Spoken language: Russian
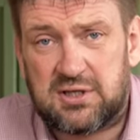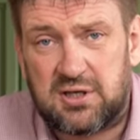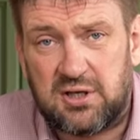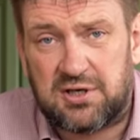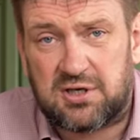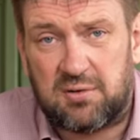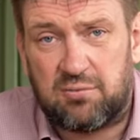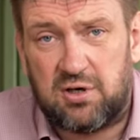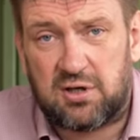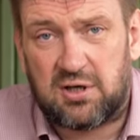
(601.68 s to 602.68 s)
Ссылочка
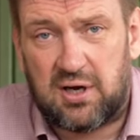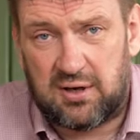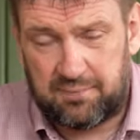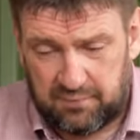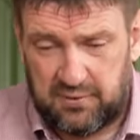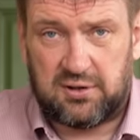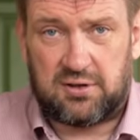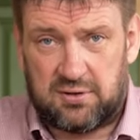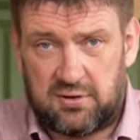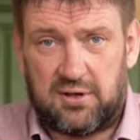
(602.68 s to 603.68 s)
будет на
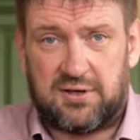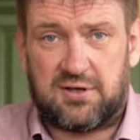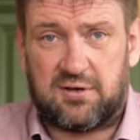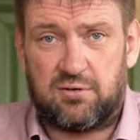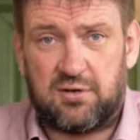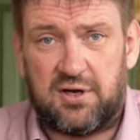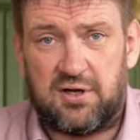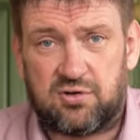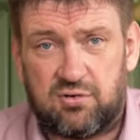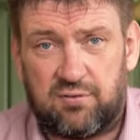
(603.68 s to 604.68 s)
этот лазерную
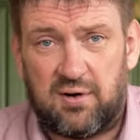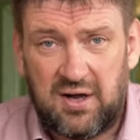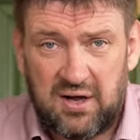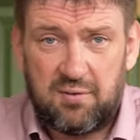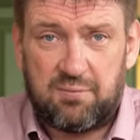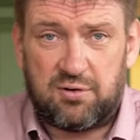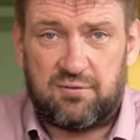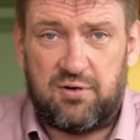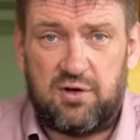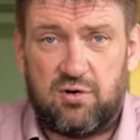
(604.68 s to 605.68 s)
нарезку под
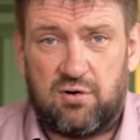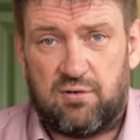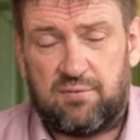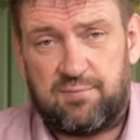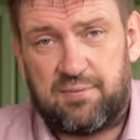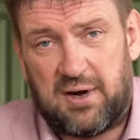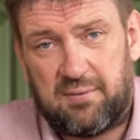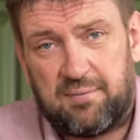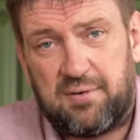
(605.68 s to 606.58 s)
видео. Прямо